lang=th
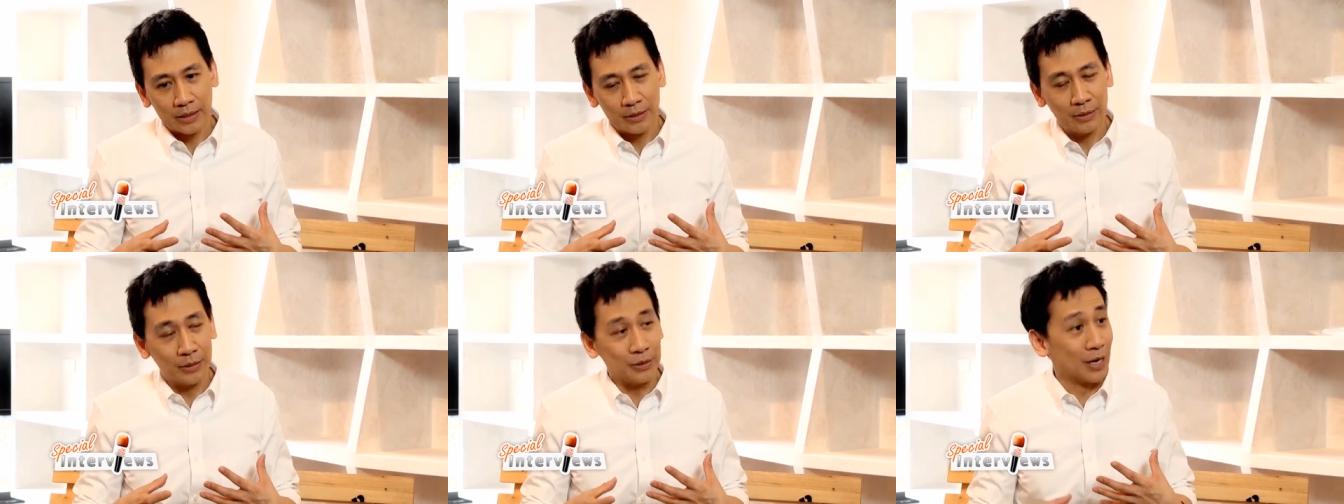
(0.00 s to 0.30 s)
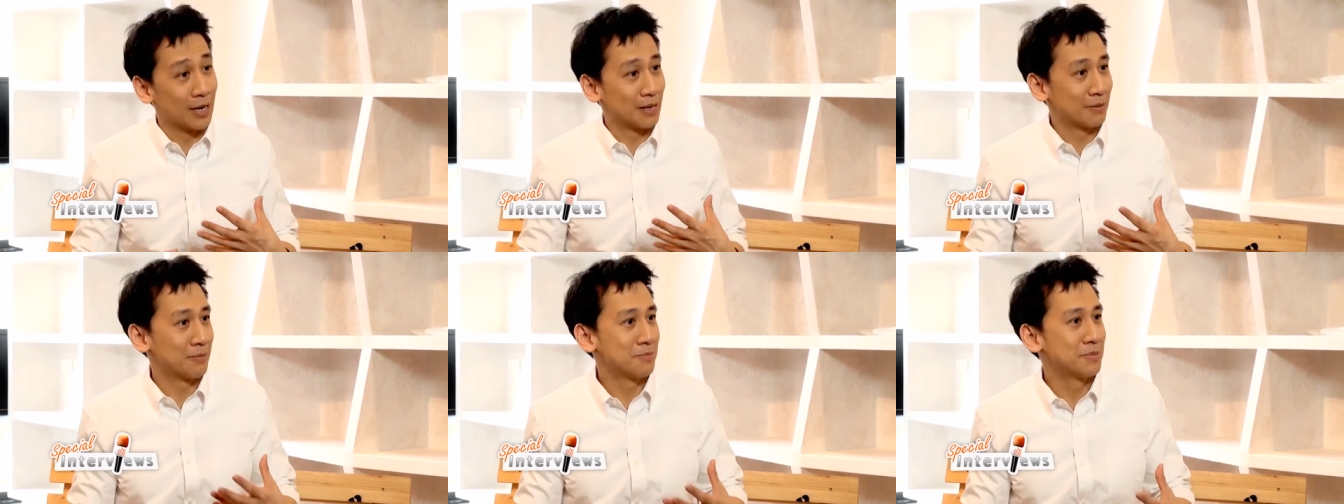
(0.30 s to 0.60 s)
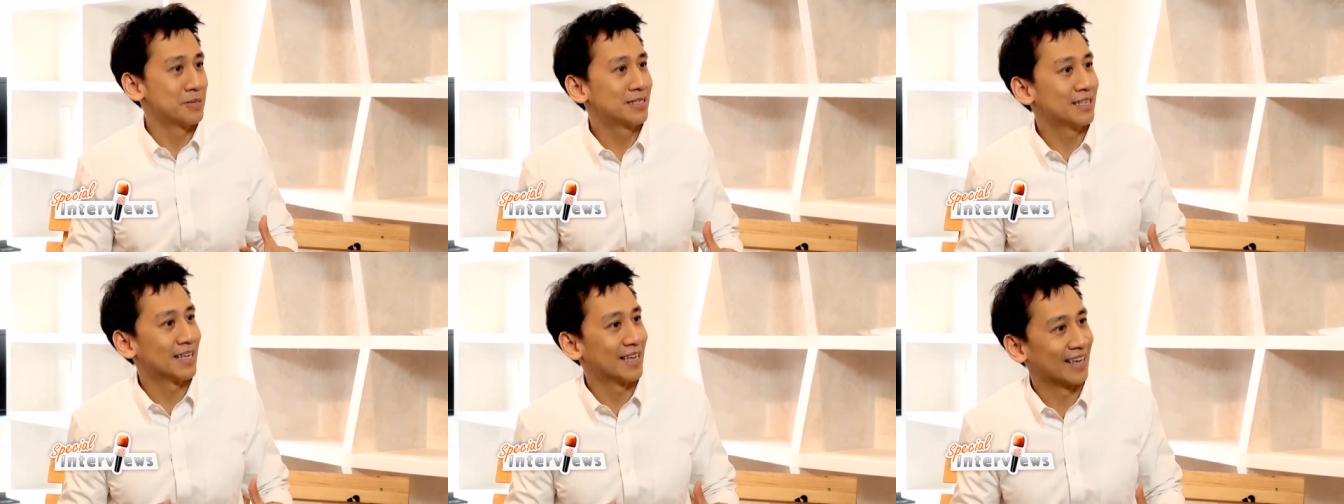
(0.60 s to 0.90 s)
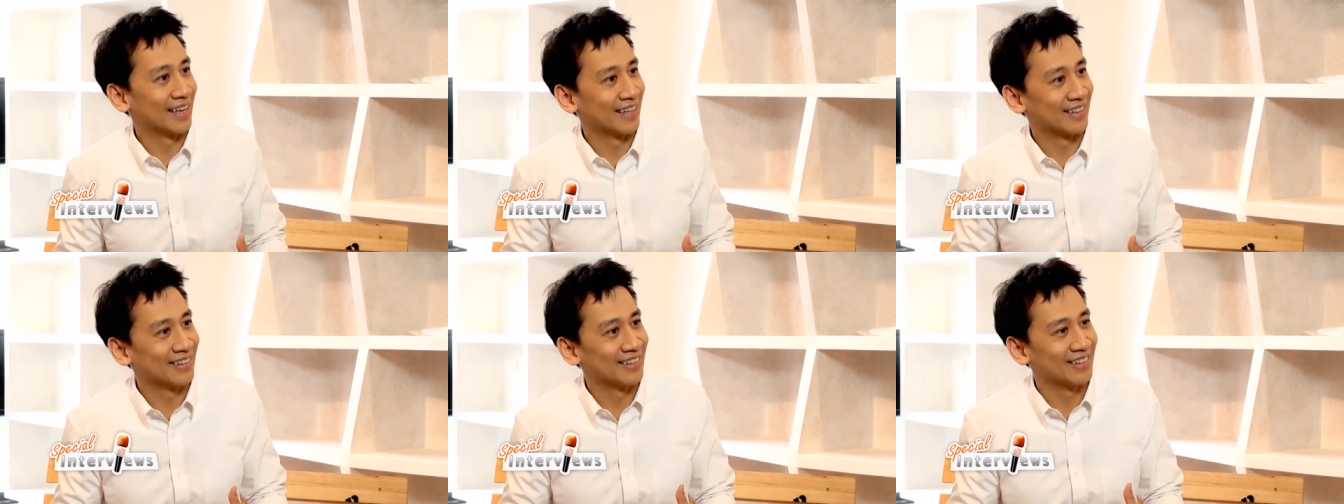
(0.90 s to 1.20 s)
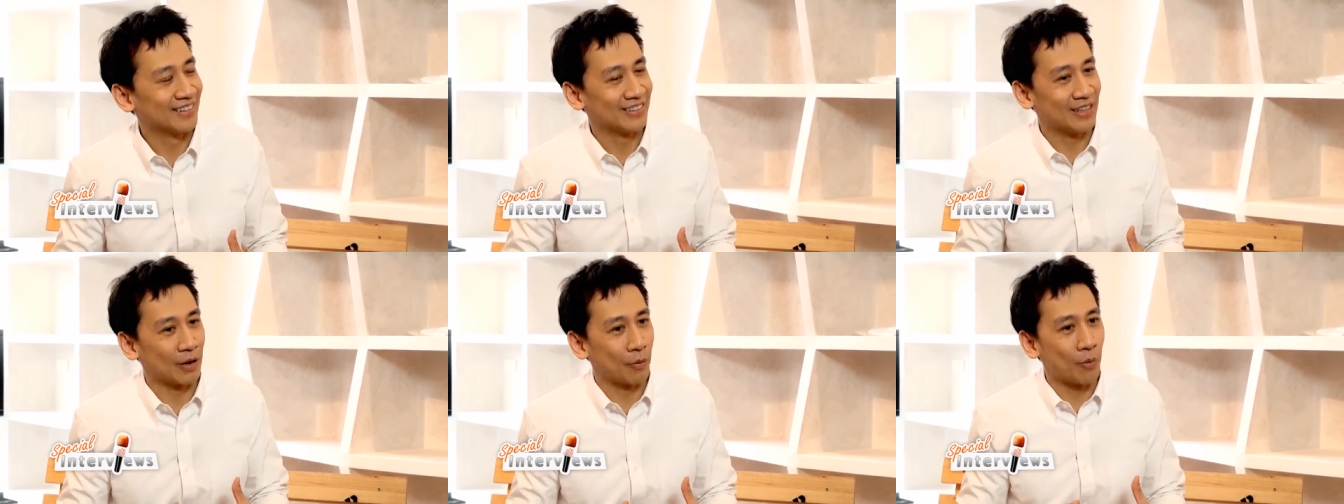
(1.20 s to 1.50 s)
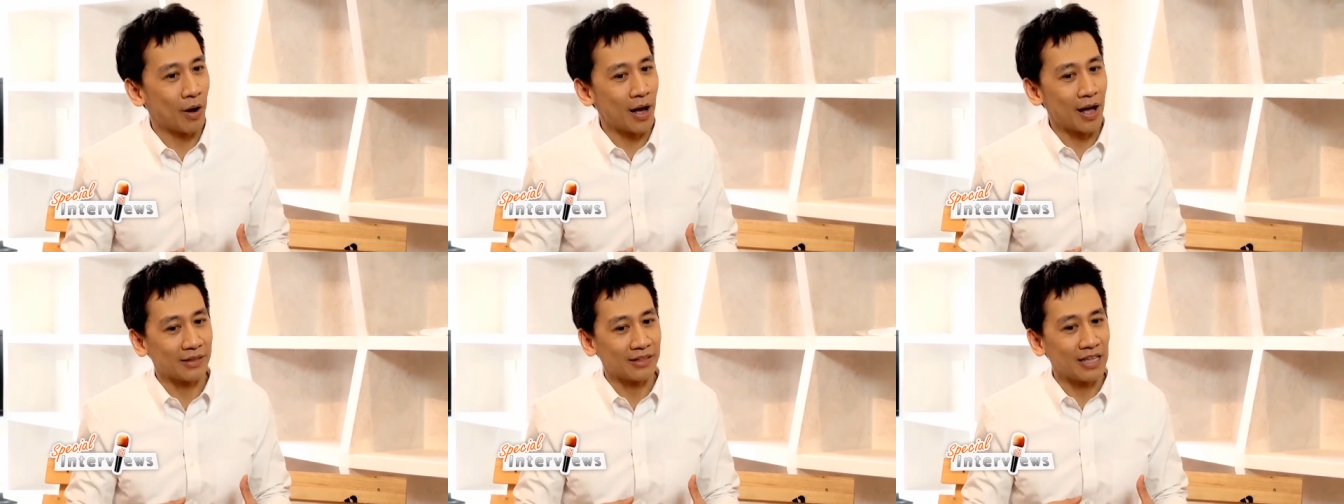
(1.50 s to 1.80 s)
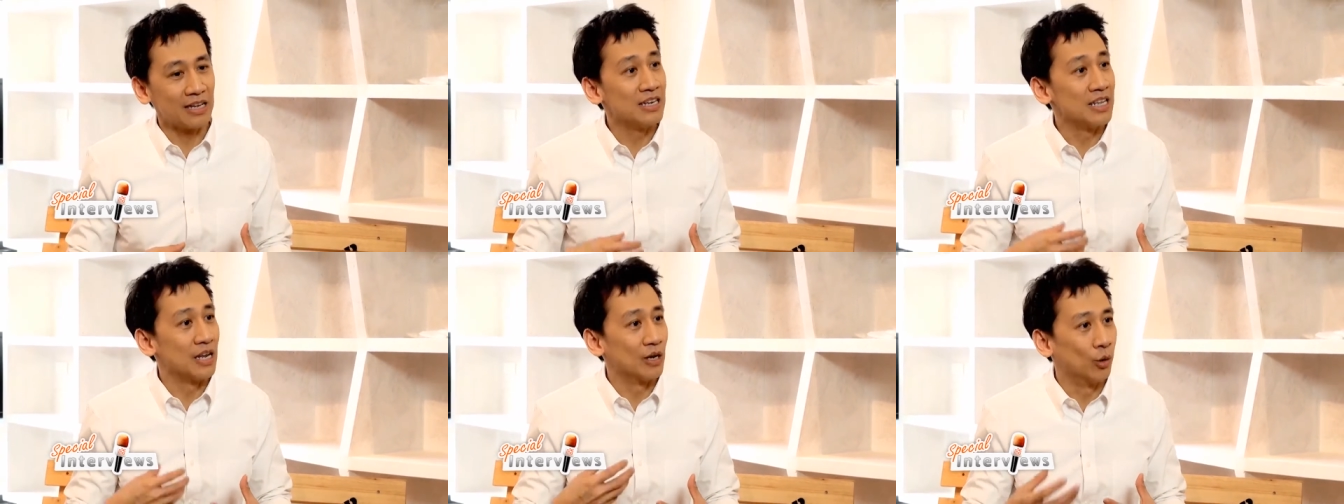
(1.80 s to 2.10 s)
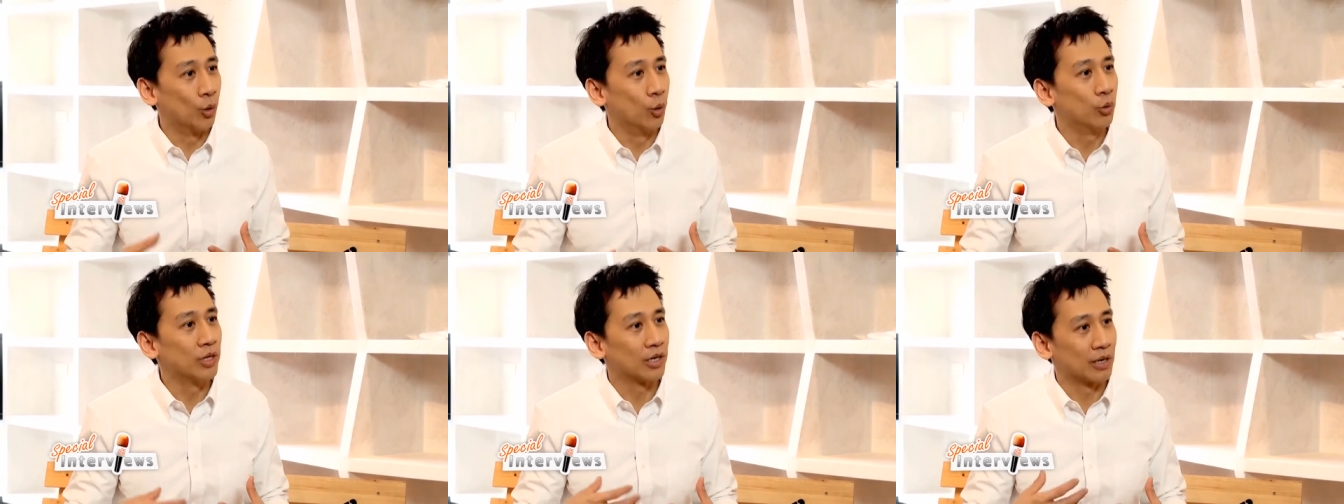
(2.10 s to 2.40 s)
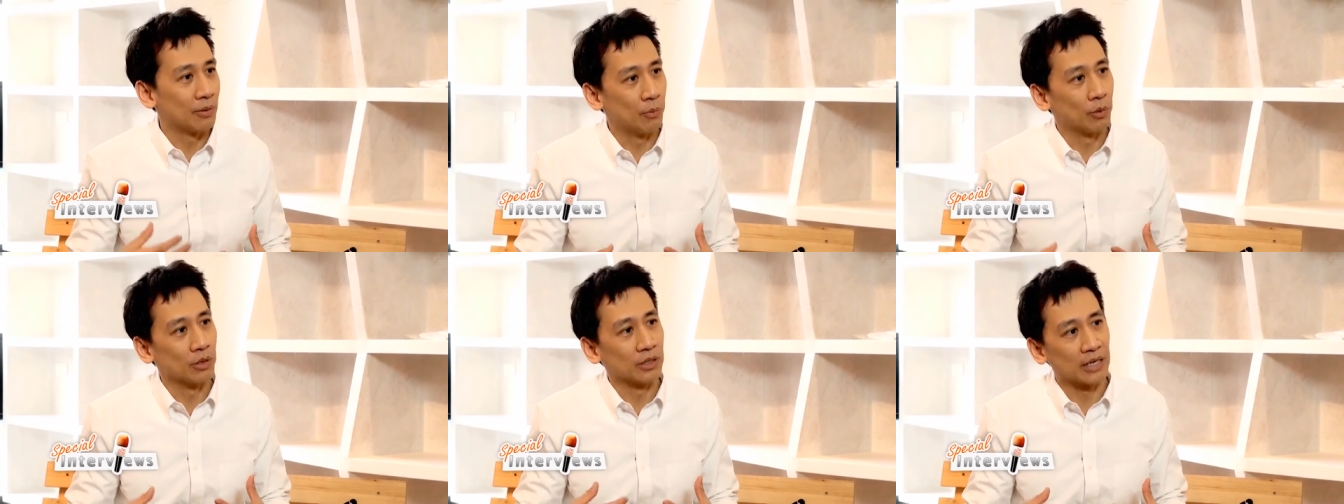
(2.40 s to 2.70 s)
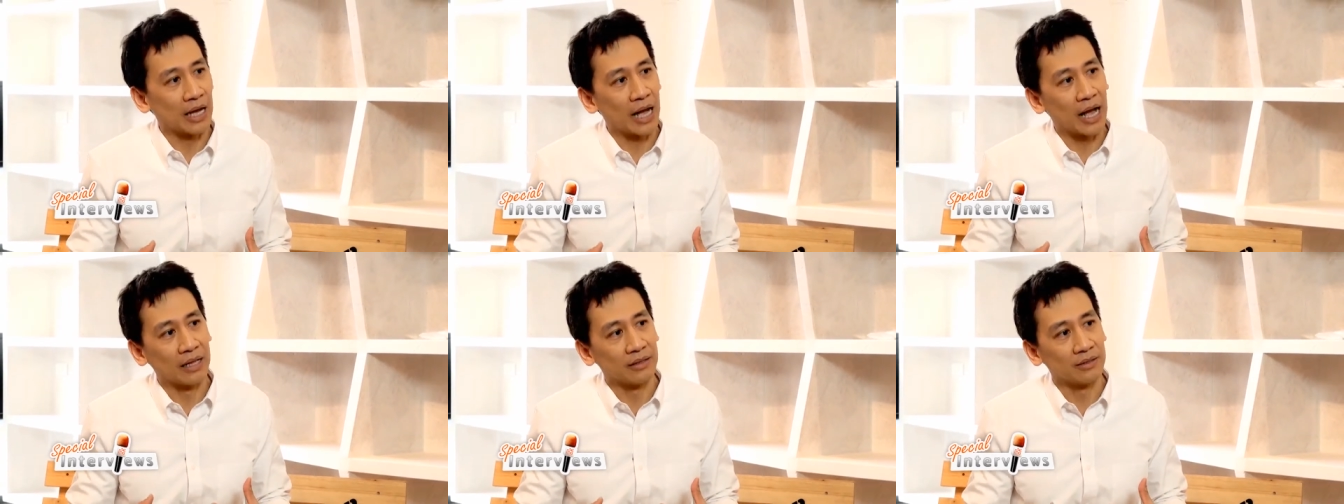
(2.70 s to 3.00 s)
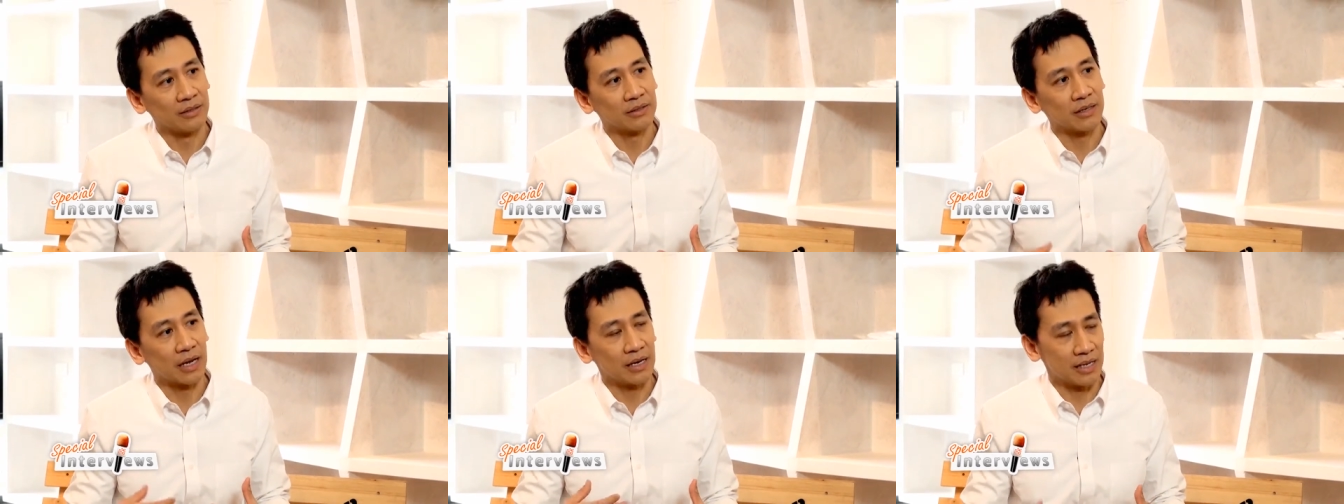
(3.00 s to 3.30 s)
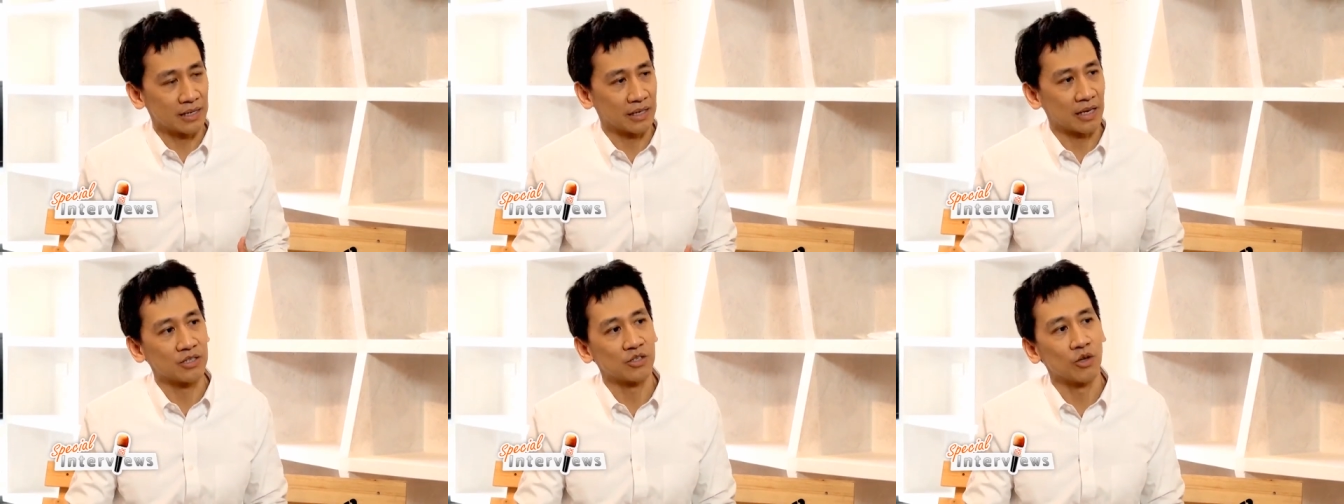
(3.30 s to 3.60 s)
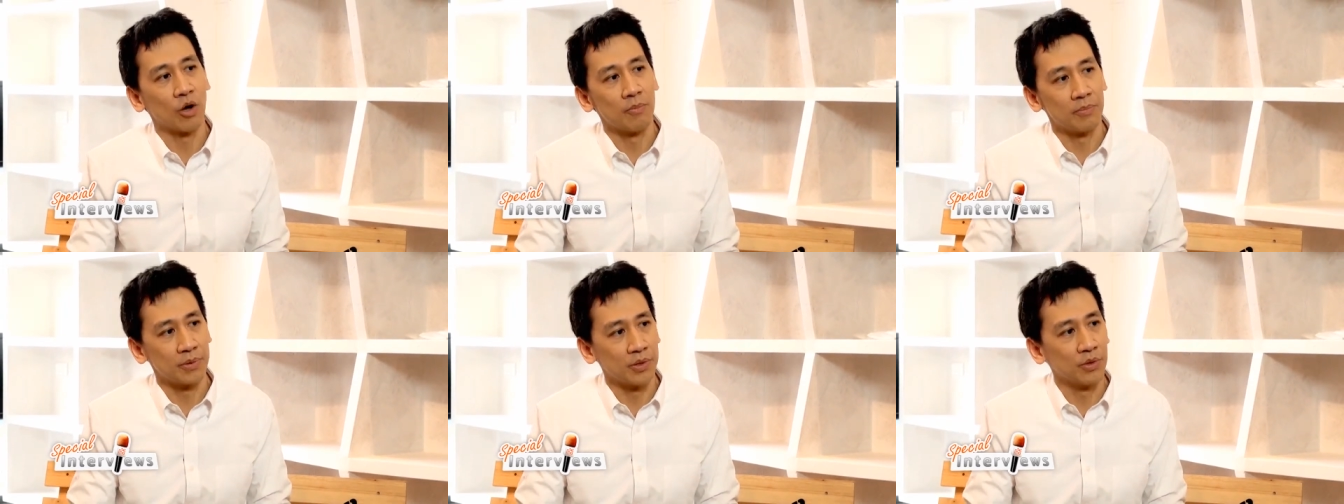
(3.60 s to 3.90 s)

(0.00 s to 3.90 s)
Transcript: เหนื่อยเป็นพิเศษ แต่ว่าได้เรียนรู้ในกระบวนการที่การในการสอน